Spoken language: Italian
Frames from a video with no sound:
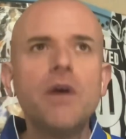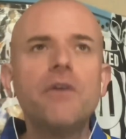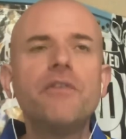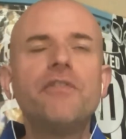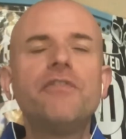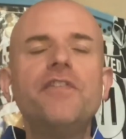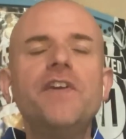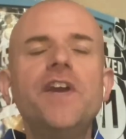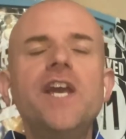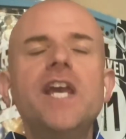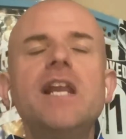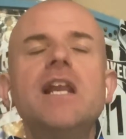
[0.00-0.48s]

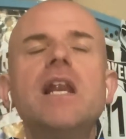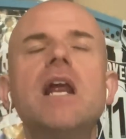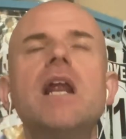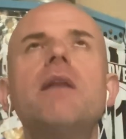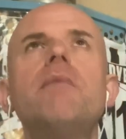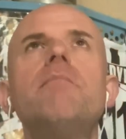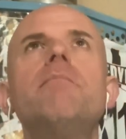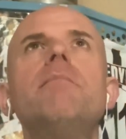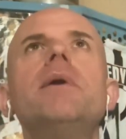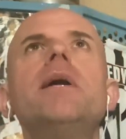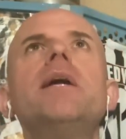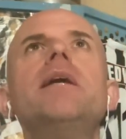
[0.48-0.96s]

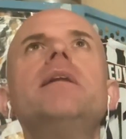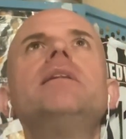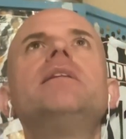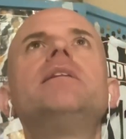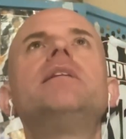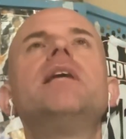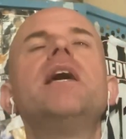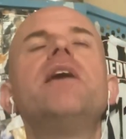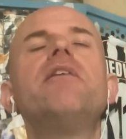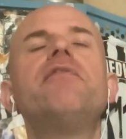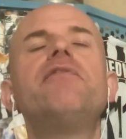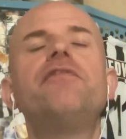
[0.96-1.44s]

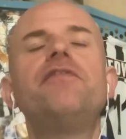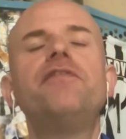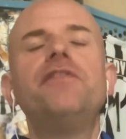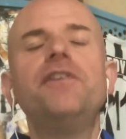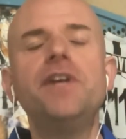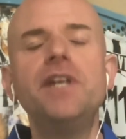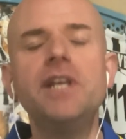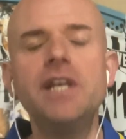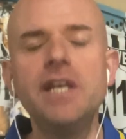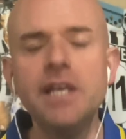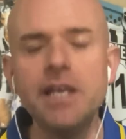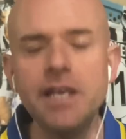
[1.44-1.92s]
Finalmente è
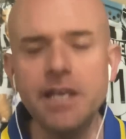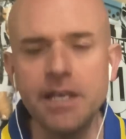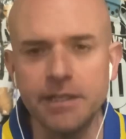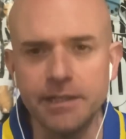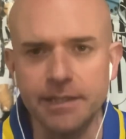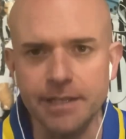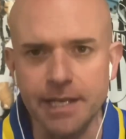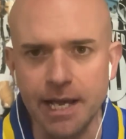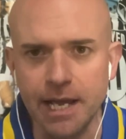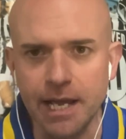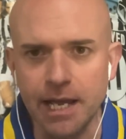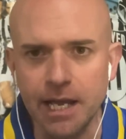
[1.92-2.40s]

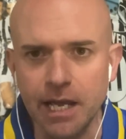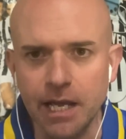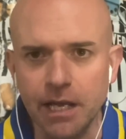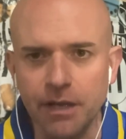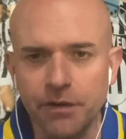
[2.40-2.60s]
finita,